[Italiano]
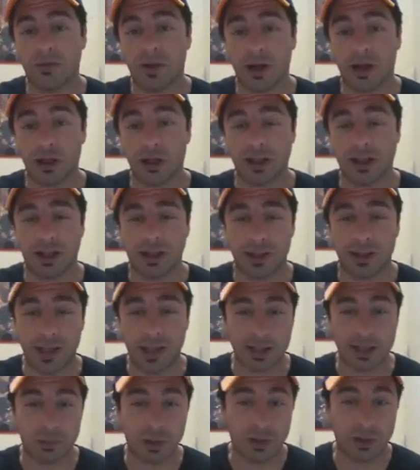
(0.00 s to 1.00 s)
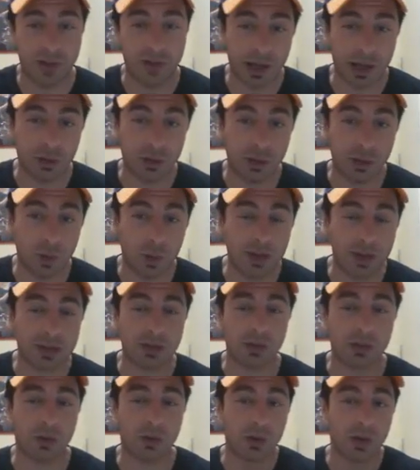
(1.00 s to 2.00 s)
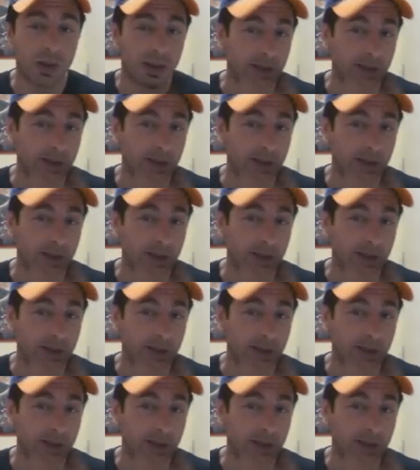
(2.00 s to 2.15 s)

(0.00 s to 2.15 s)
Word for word: farci il trentesimo livello di, questo,